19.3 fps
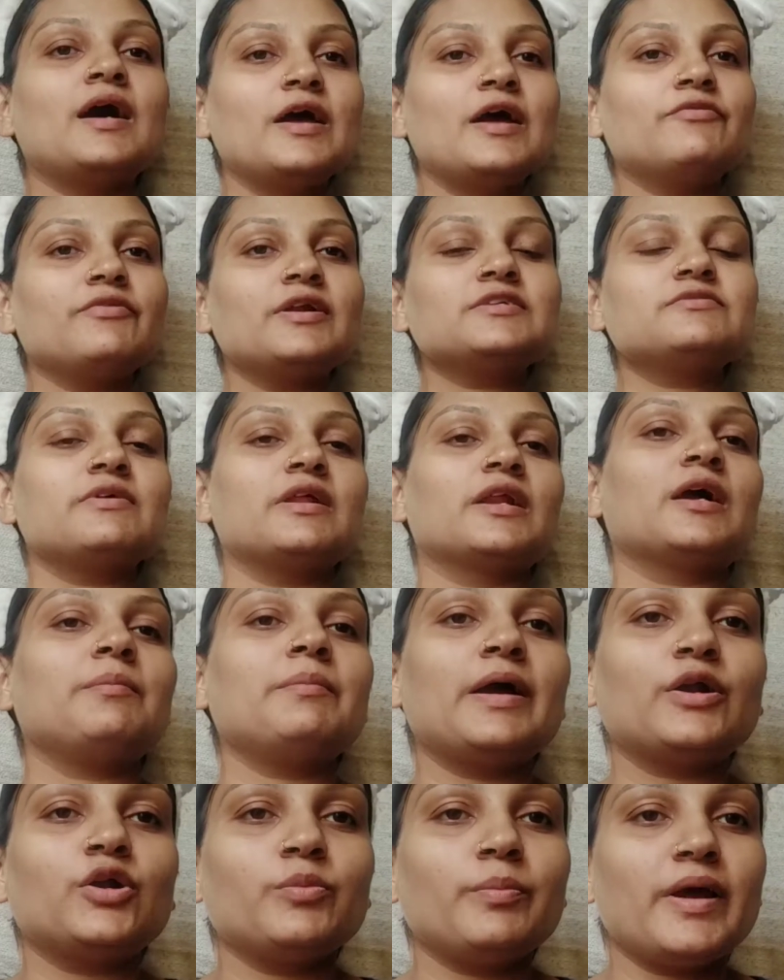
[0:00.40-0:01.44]
हाय फ्रेंड्स
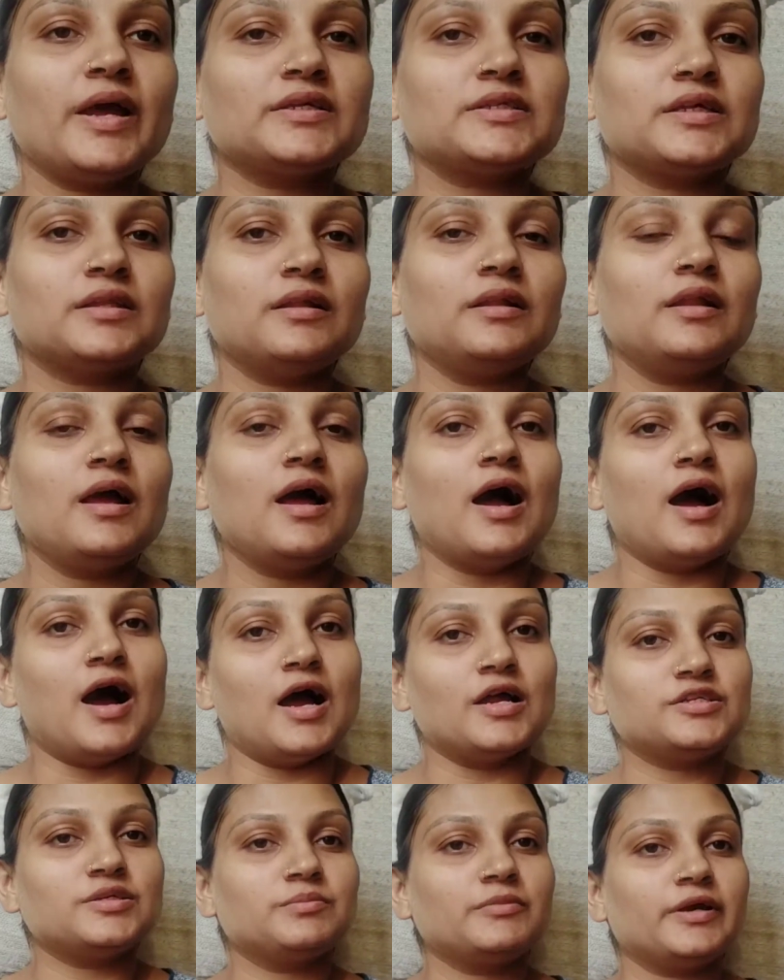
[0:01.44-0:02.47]
वेलकम बैक टू माय चैनल
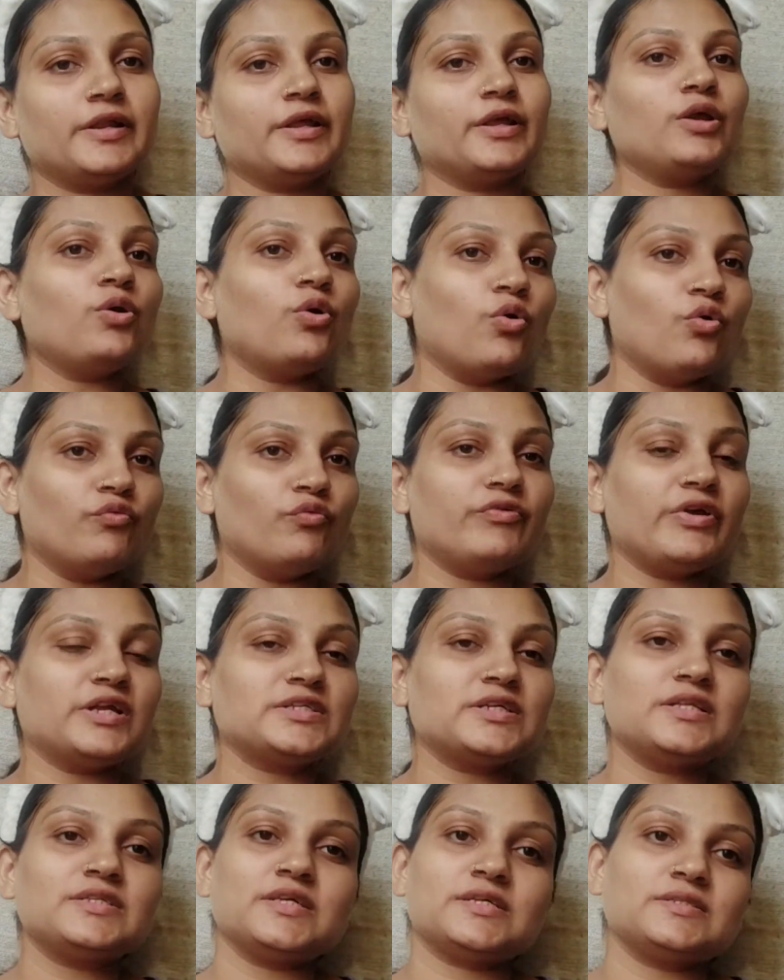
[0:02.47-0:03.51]
आज हम करेंगे होम
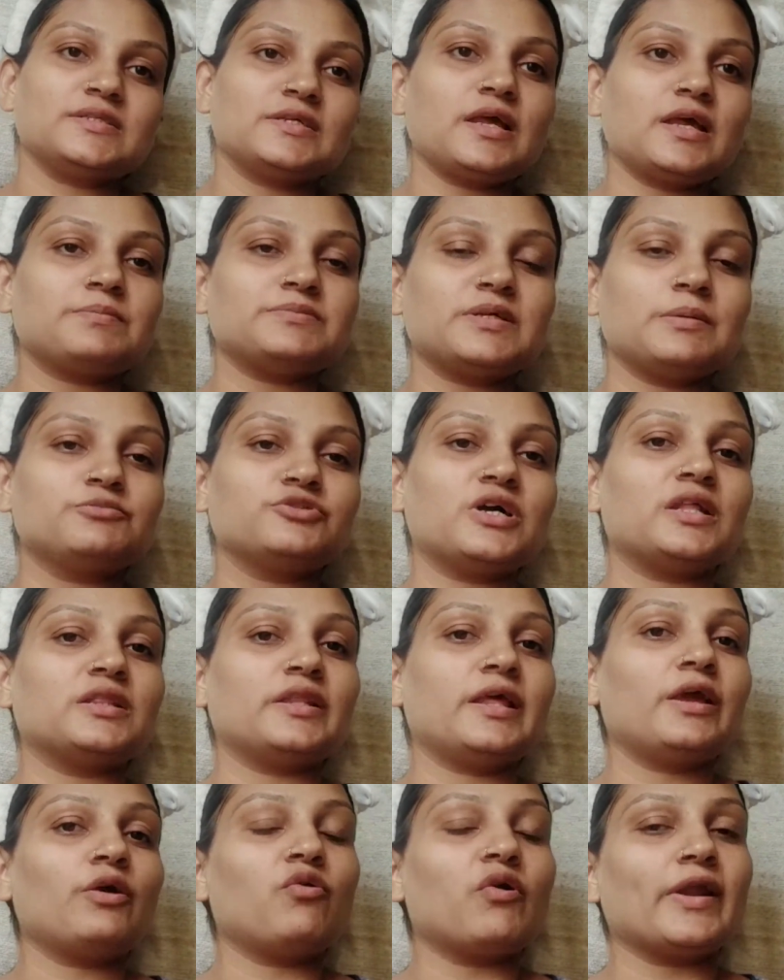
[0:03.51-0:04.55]
फेशियल जैसे कि आप सब
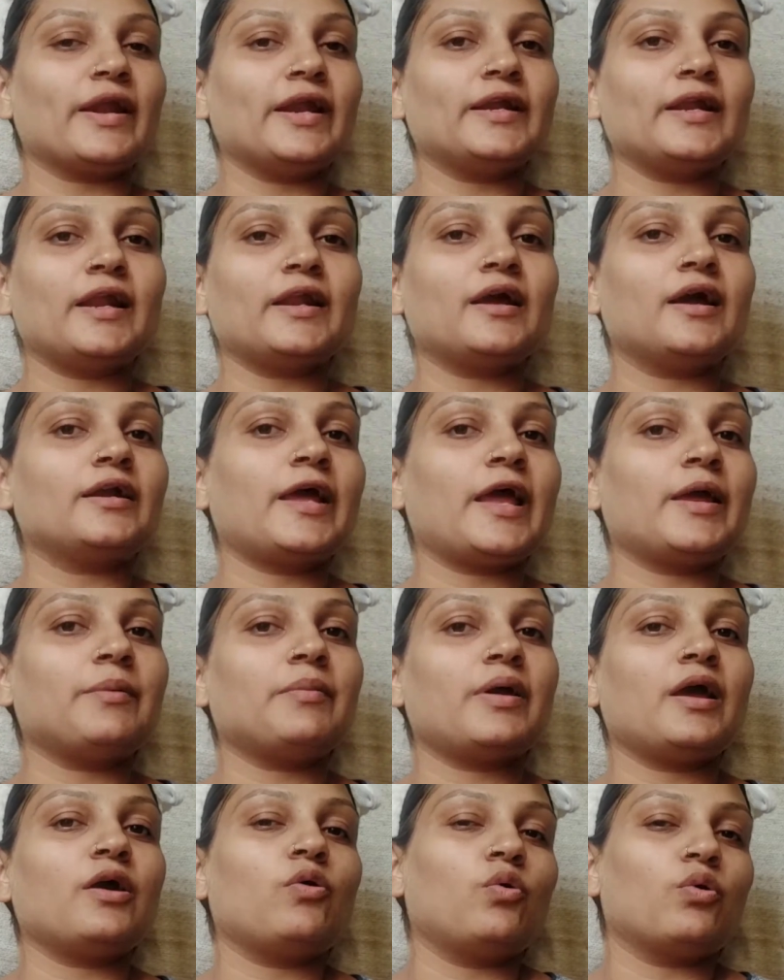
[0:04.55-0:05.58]
जानते हैं क्वारंटाइन का
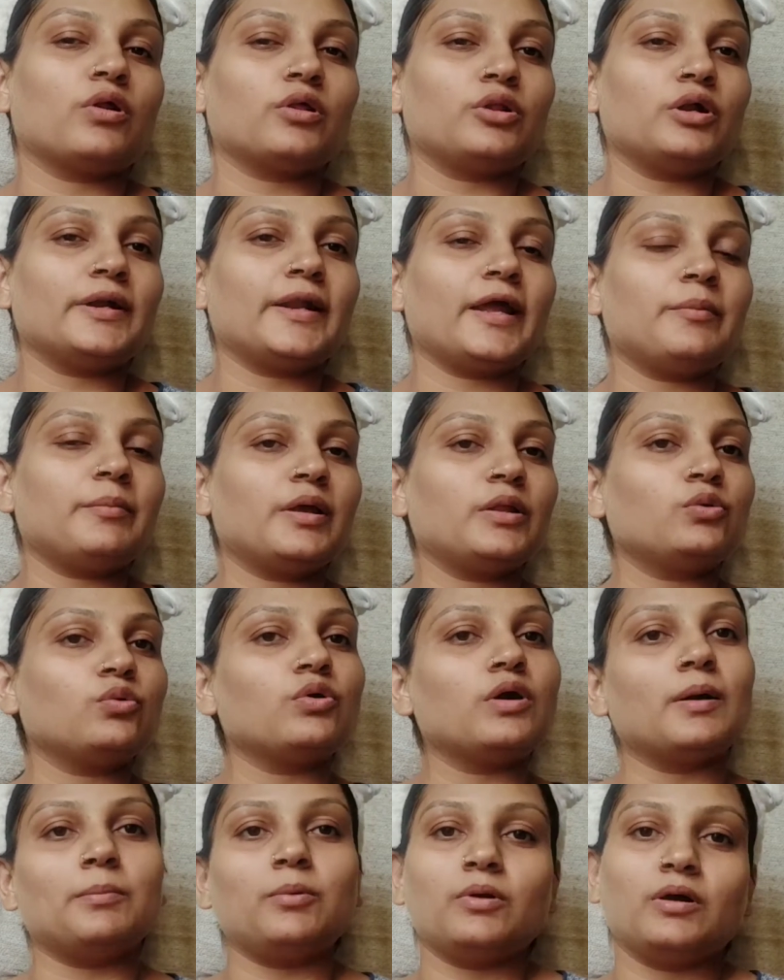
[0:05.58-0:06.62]
टाइम है कोरोना टाइम है तो
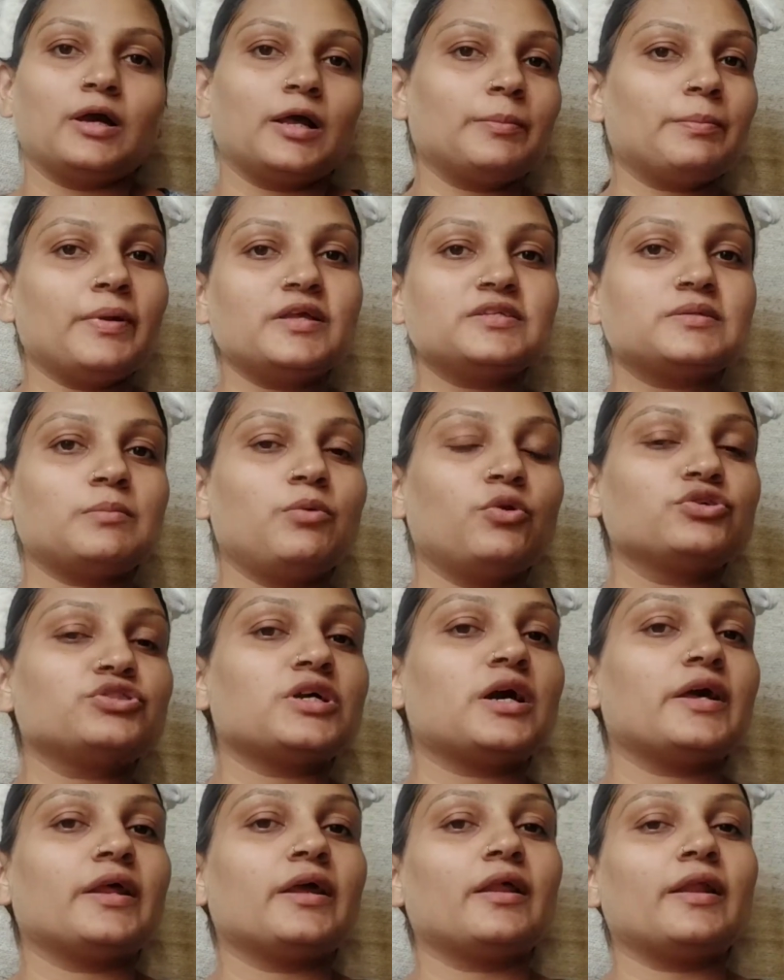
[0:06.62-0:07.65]
घर पे ही सब लोग
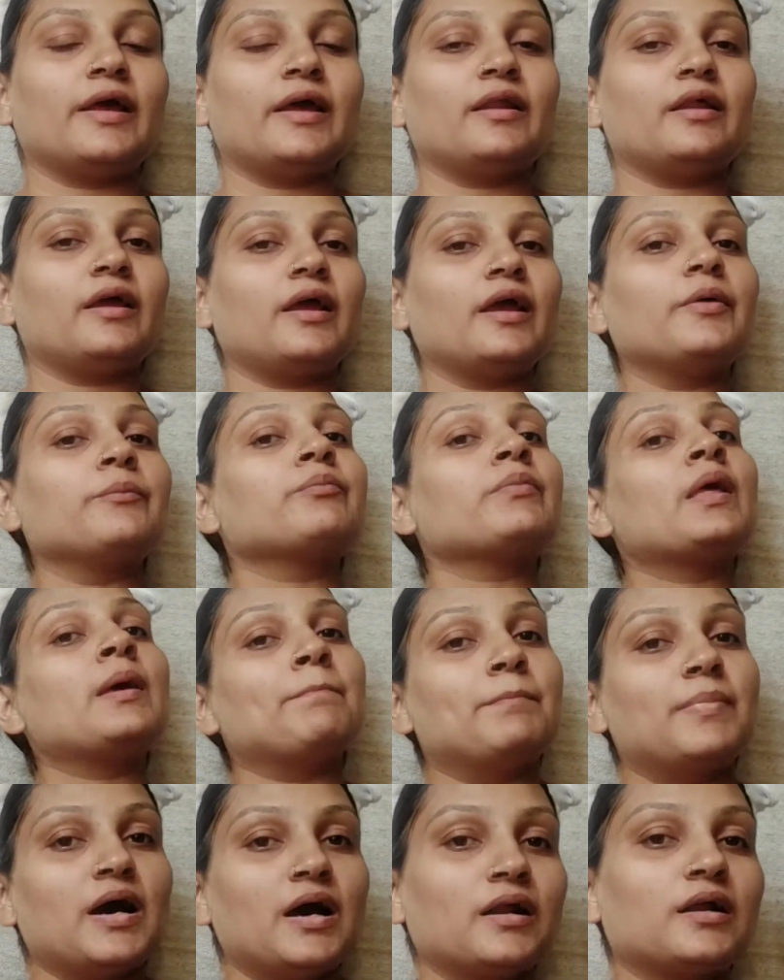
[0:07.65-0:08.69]
जा रहे रह रहे हैं
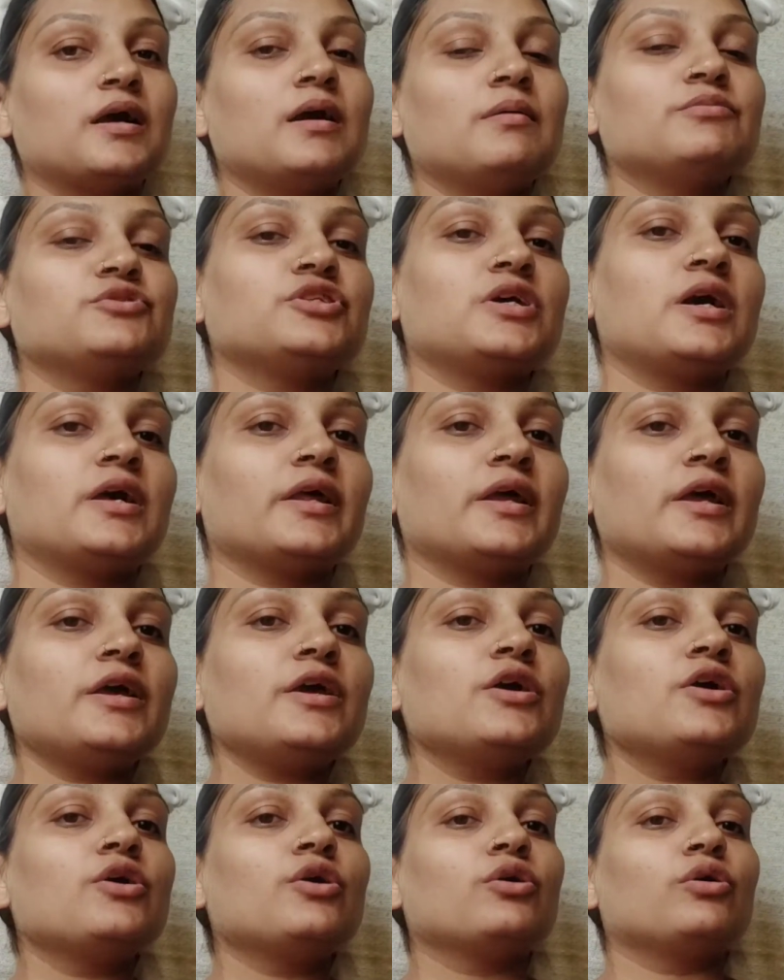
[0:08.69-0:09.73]
बाहर कम जा रहे हैं